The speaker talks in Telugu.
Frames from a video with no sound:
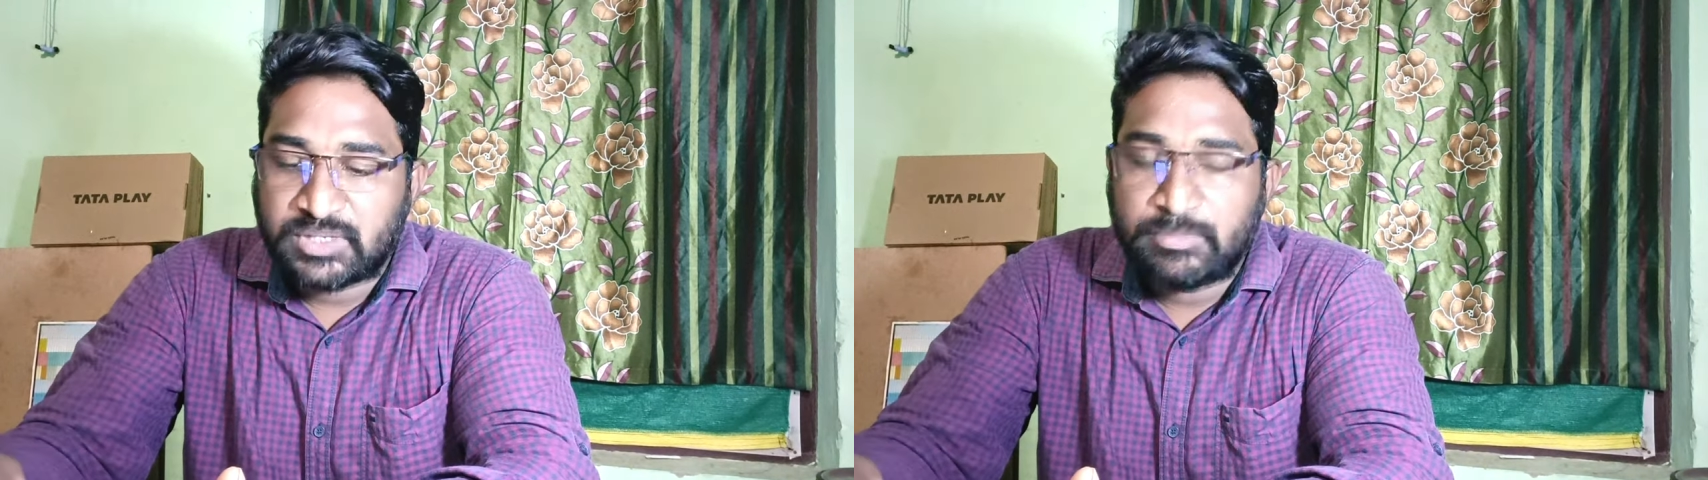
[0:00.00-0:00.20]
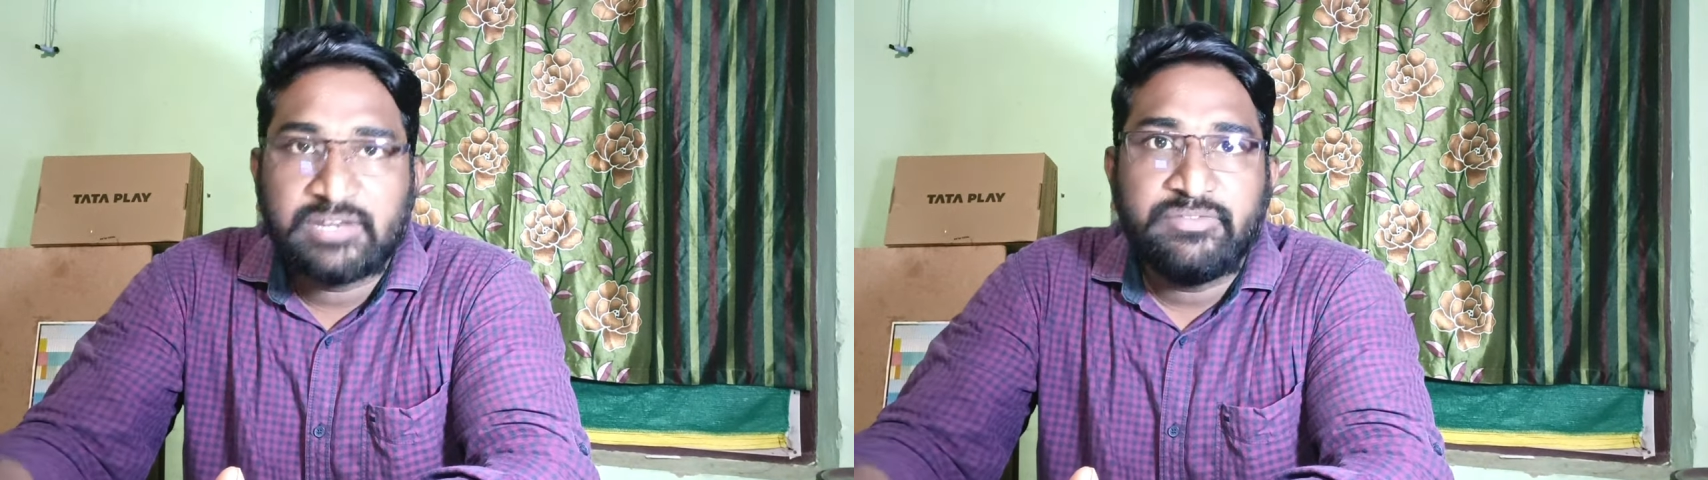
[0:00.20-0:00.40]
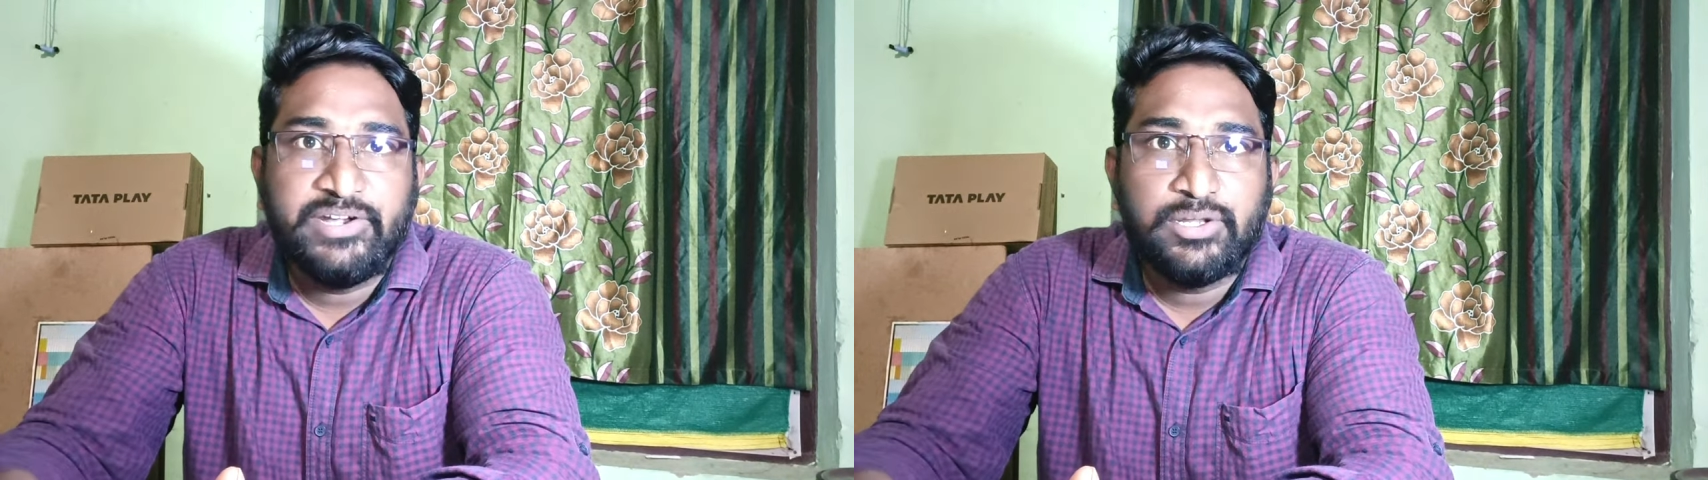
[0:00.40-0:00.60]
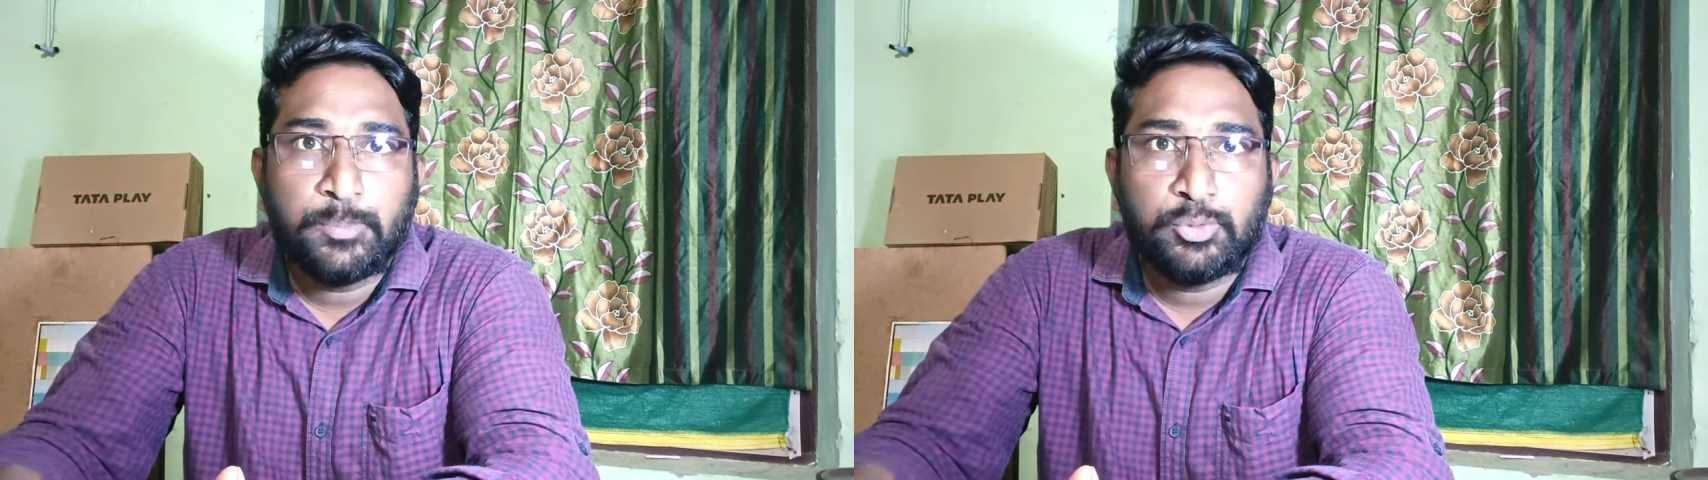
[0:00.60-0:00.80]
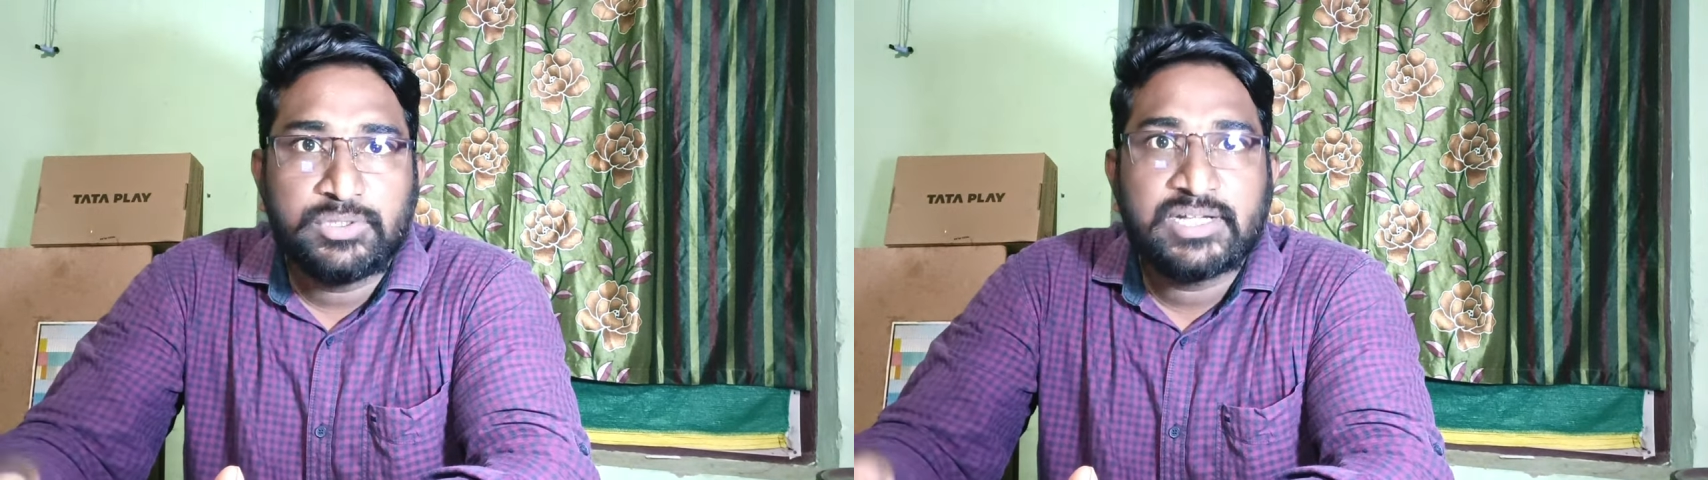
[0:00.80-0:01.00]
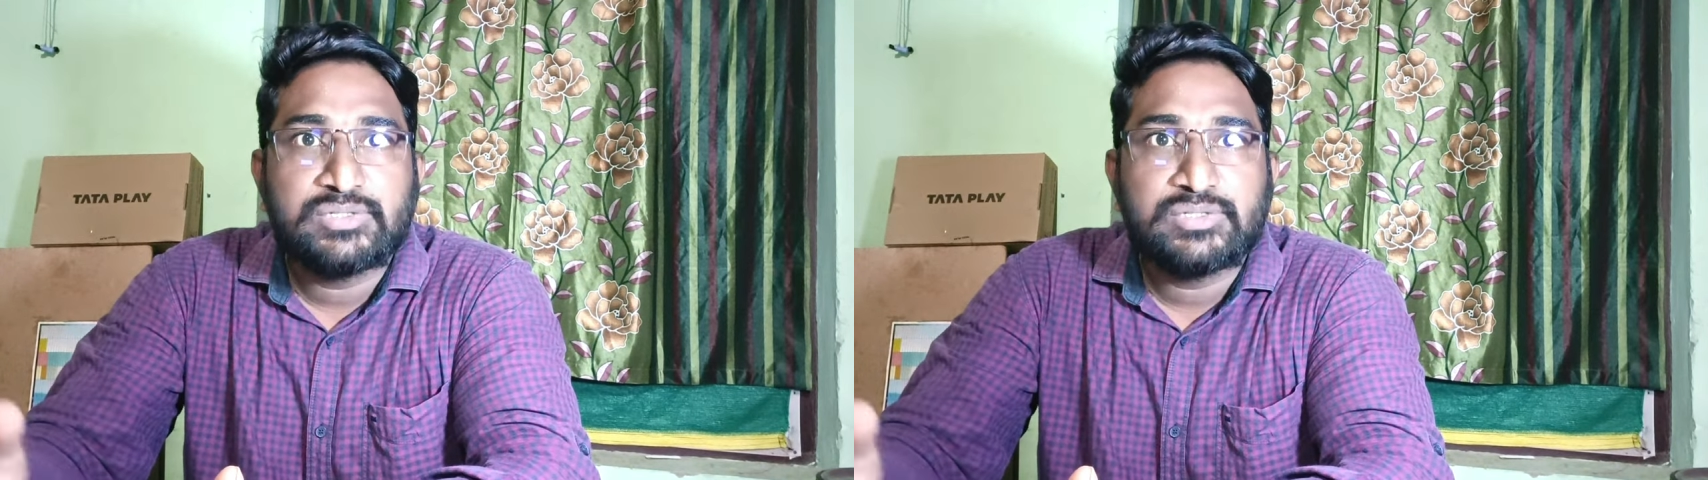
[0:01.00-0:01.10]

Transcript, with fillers: మీరు వీడియో పూర్తిగా